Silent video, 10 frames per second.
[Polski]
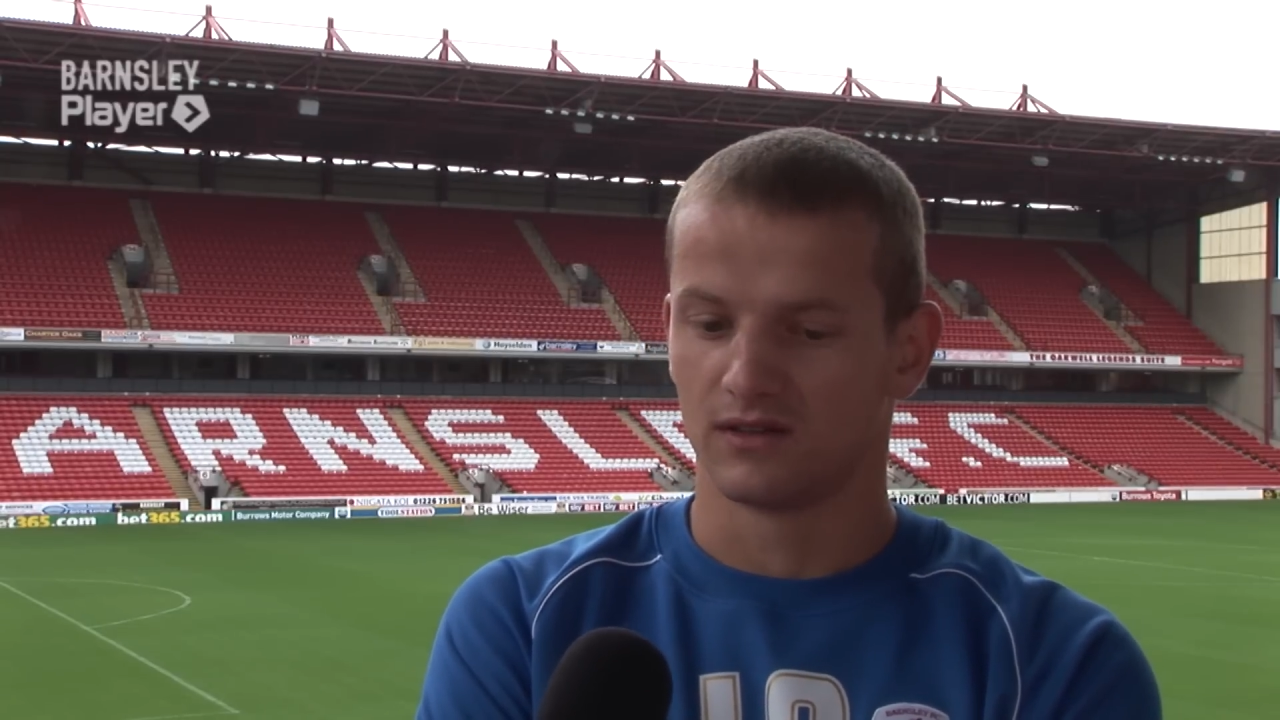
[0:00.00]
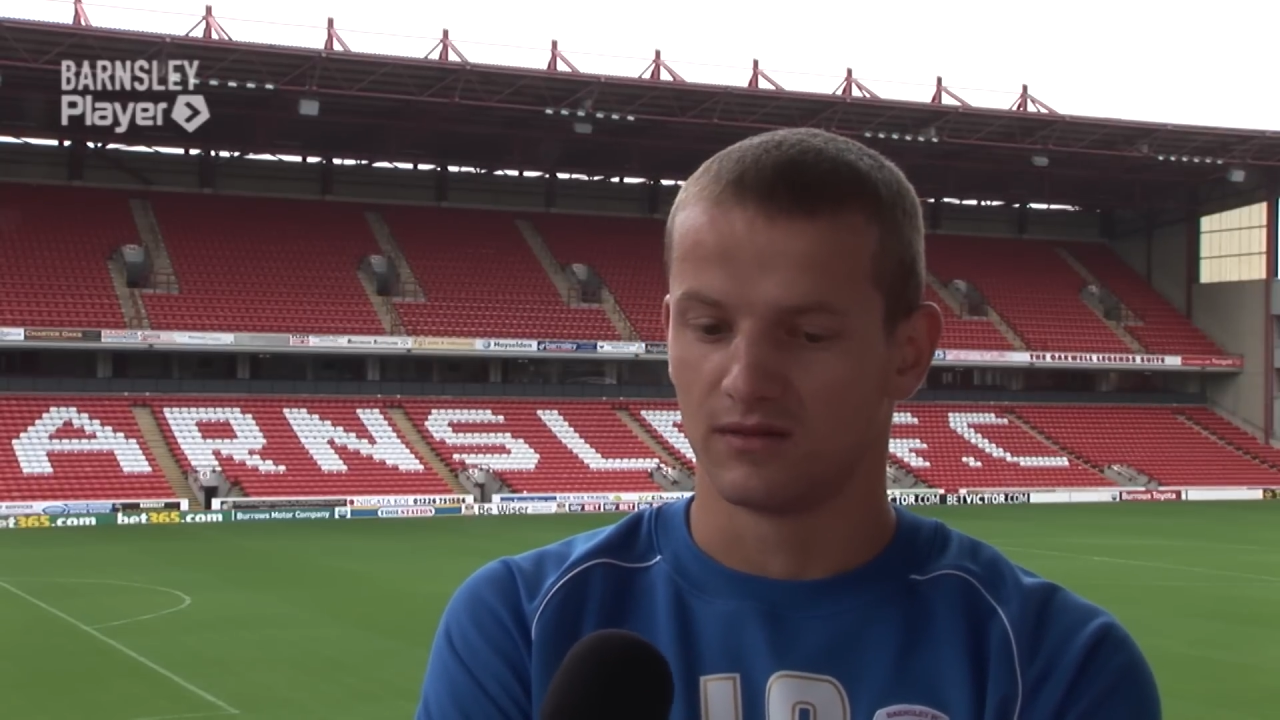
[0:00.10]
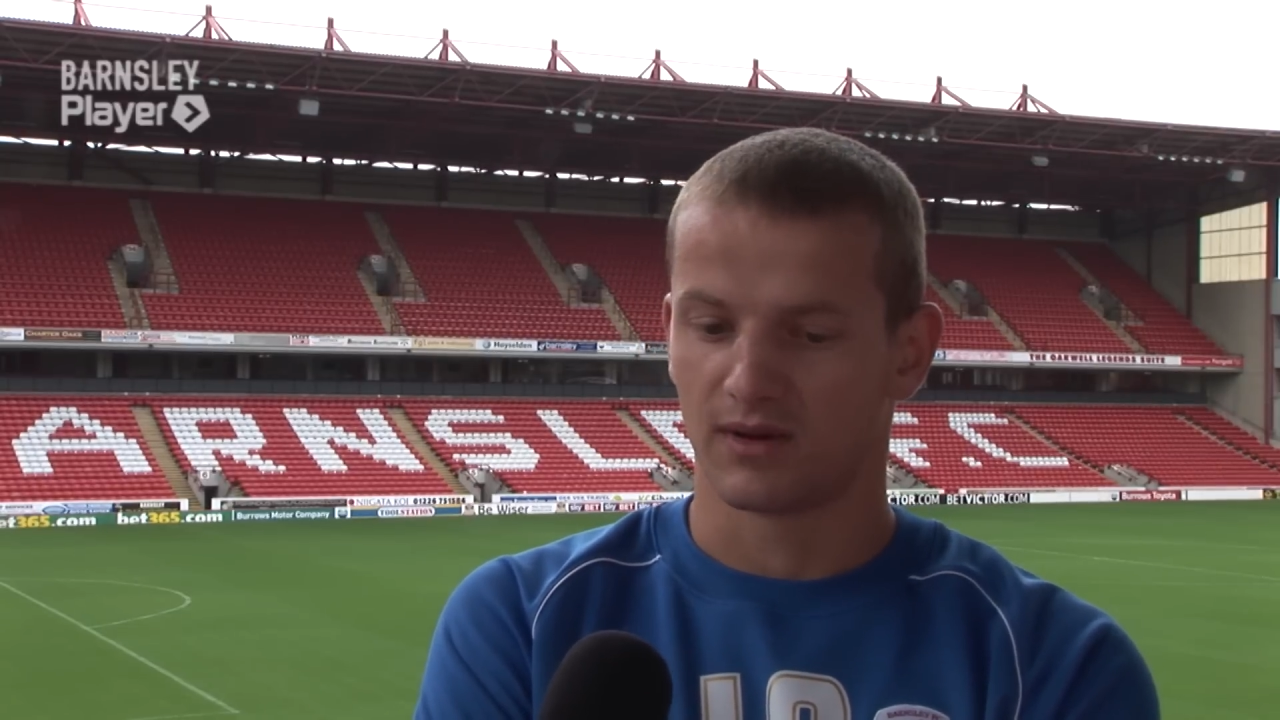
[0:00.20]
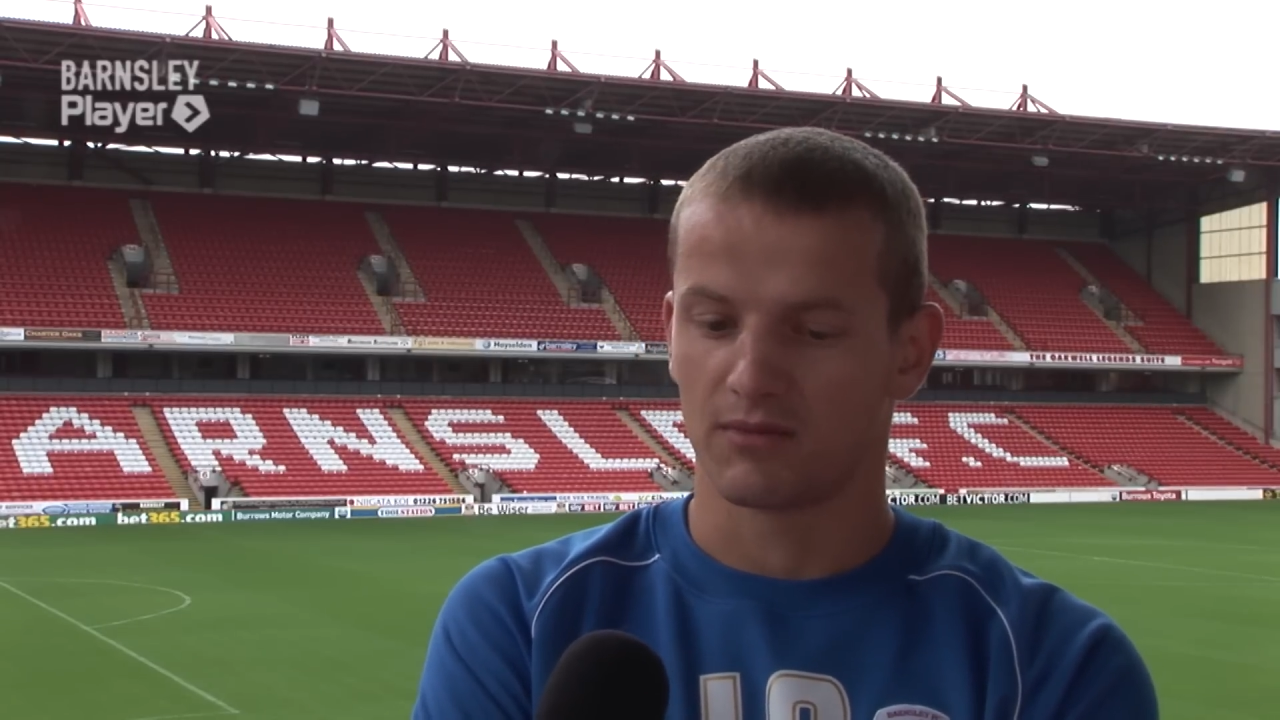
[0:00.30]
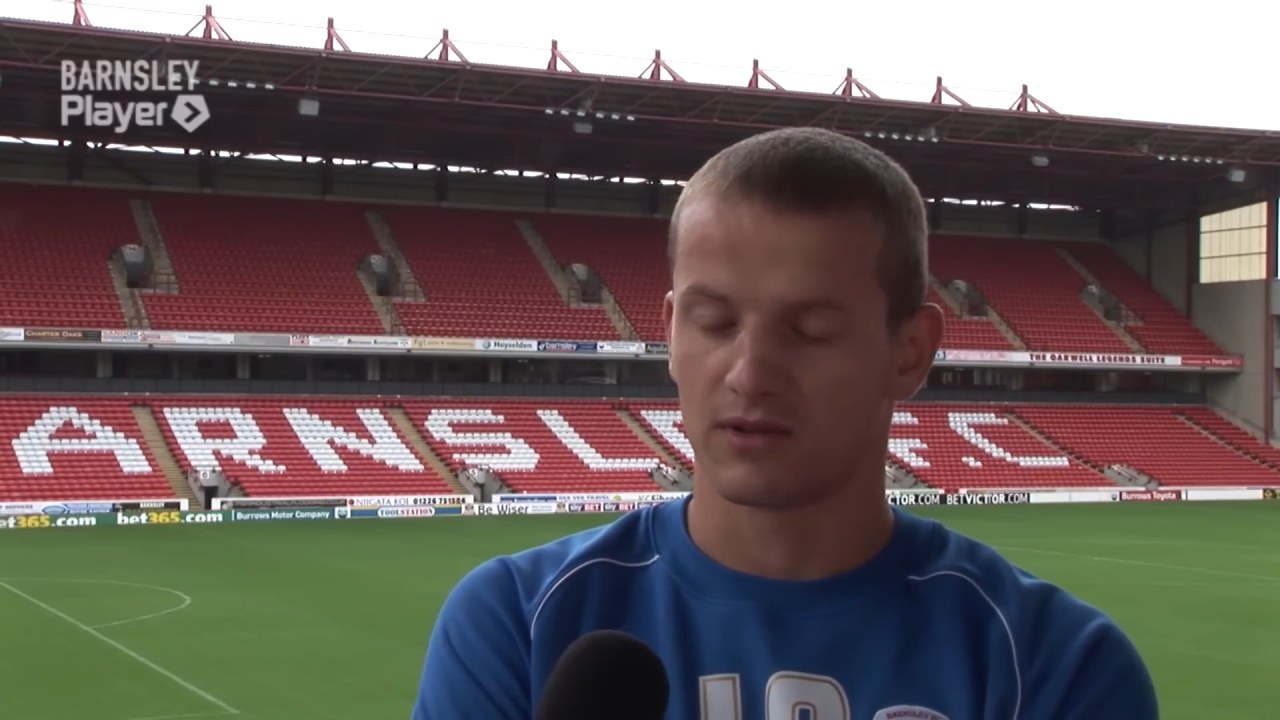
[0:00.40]

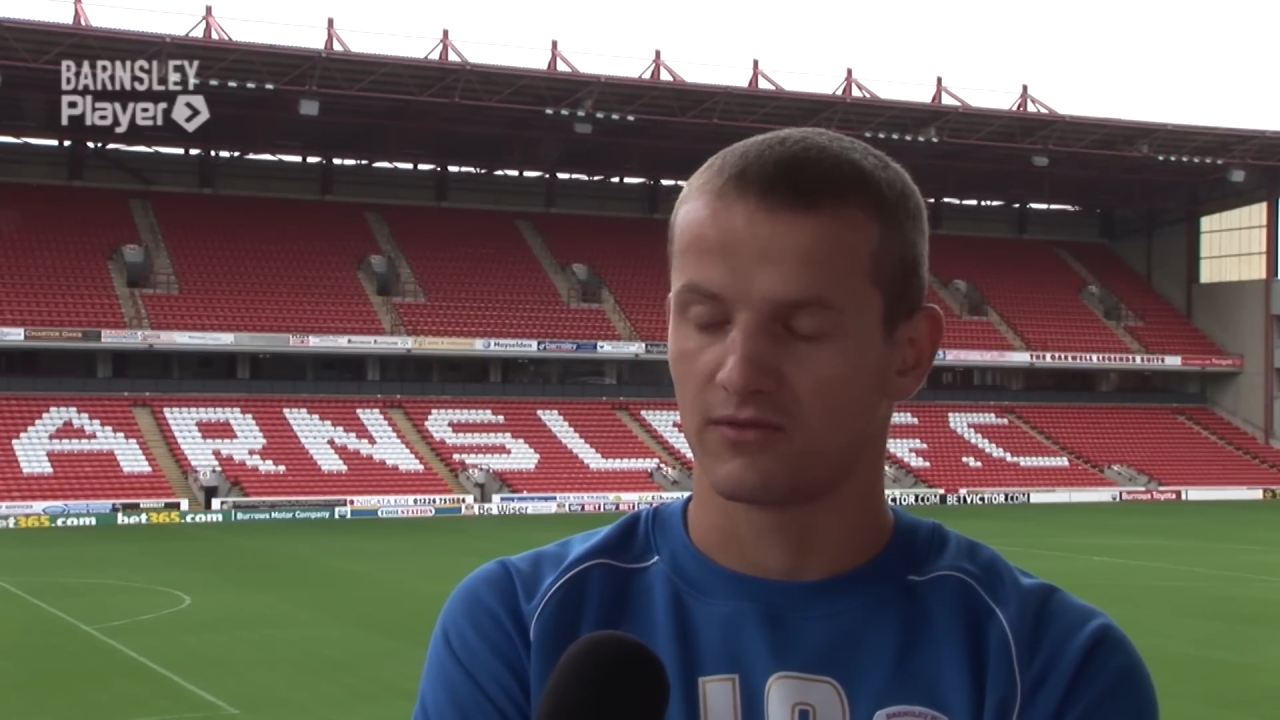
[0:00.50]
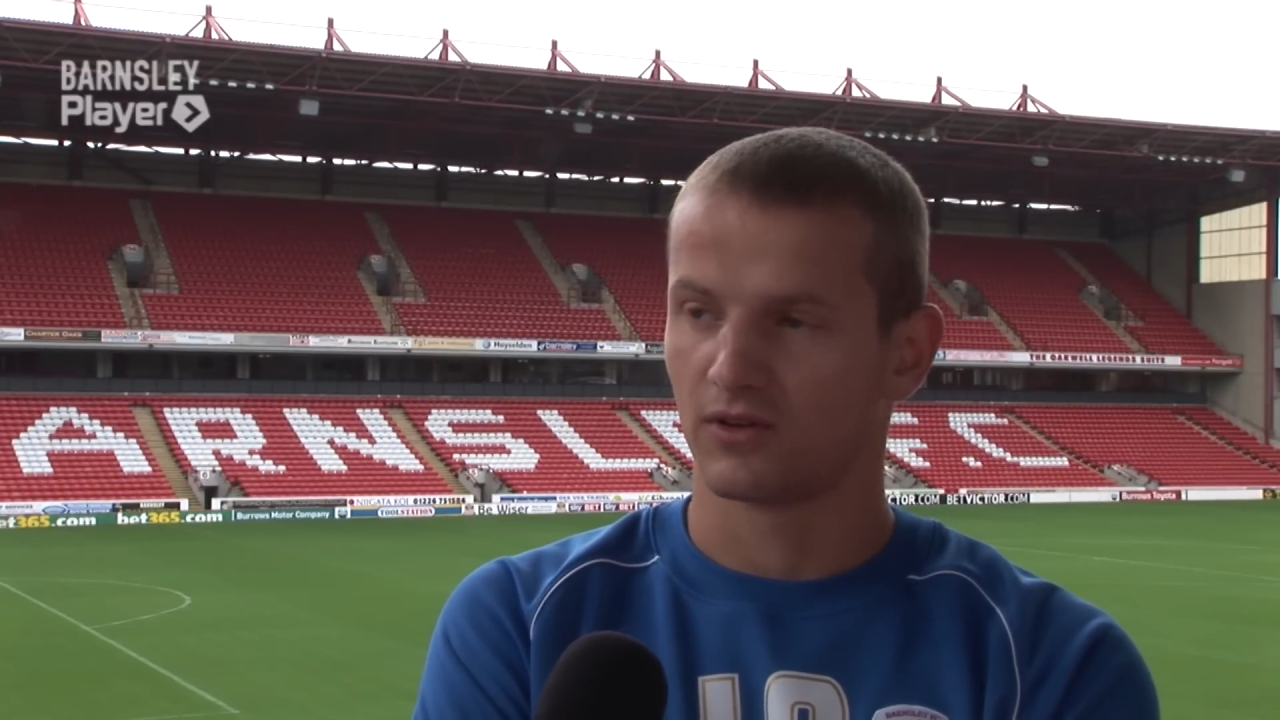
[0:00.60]
e, bramki w